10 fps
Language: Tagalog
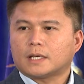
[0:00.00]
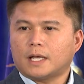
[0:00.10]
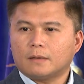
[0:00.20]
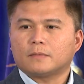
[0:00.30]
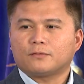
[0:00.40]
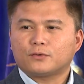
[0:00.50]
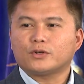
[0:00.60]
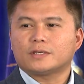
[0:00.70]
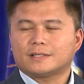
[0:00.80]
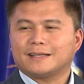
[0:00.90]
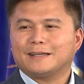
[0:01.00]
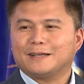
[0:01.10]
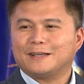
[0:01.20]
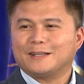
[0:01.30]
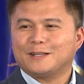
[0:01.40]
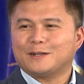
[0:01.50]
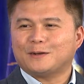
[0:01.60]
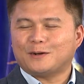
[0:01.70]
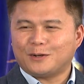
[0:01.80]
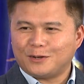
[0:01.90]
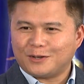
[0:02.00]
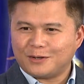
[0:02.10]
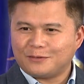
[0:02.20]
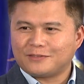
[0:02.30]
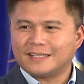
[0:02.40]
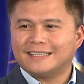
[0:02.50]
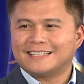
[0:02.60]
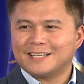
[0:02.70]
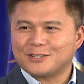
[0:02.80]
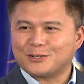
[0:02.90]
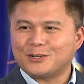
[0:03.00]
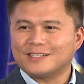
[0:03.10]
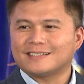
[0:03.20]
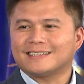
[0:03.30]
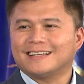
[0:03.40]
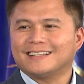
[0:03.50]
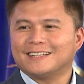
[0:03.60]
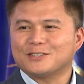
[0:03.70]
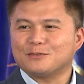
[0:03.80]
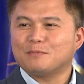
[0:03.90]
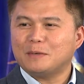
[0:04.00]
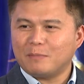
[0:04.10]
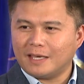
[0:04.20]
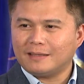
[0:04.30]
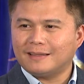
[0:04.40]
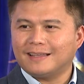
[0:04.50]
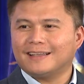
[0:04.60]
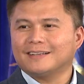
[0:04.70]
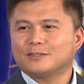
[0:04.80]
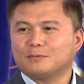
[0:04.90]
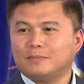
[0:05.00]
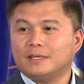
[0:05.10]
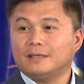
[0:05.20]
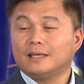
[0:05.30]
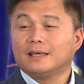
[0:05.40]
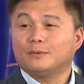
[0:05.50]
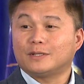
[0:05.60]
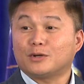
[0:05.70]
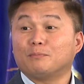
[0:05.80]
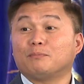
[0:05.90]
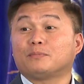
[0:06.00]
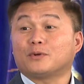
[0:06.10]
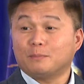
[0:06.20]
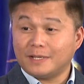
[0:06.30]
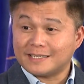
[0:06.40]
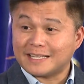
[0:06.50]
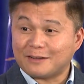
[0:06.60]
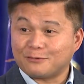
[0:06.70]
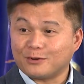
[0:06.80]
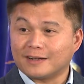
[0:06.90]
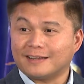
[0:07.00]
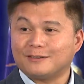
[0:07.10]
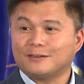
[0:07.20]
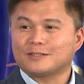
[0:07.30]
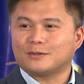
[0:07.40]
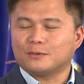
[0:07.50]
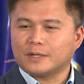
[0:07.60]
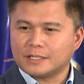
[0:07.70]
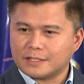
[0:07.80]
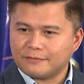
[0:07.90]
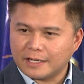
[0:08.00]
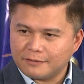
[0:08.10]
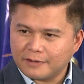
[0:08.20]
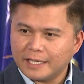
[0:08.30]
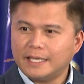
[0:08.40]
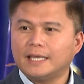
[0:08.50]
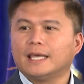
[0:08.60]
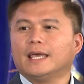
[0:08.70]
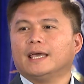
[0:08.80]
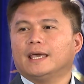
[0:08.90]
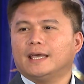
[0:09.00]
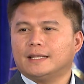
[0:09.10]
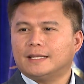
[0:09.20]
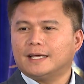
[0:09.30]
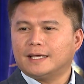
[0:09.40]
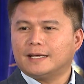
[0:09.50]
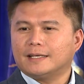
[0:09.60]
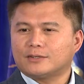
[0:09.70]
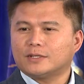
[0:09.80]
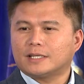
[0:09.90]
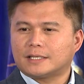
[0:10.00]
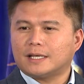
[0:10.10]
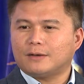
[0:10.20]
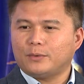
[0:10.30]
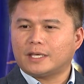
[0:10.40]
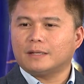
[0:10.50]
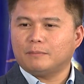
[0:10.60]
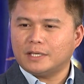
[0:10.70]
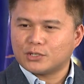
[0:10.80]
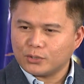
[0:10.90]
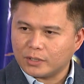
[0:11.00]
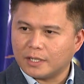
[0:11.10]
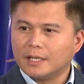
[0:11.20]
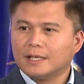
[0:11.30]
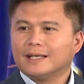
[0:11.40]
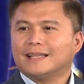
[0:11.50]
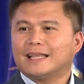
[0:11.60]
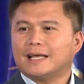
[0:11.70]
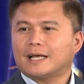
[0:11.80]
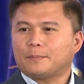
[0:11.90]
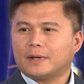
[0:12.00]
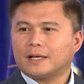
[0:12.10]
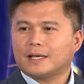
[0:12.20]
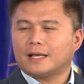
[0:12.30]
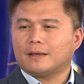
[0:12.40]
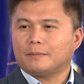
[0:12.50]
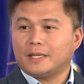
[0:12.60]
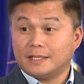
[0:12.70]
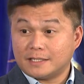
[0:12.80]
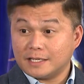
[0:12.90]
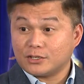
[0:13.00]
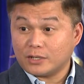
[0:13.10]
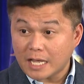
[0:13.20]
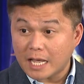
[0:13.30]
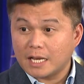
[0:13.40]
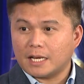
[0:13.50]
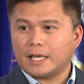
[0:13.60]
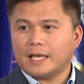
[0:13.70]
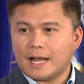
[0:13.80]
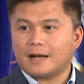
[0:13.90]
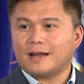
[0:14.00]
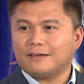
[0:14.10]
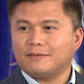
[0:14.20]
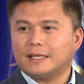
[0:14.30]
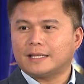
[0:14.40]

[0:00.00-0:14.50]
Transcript: Uh, of course, uh, all, all of the decisions uh, that should be made uh, should be with com complete staff work. Ano? So we're just verifying and uh, so that uh, we can be sure na kapag uh, may decision na na i-arrive ay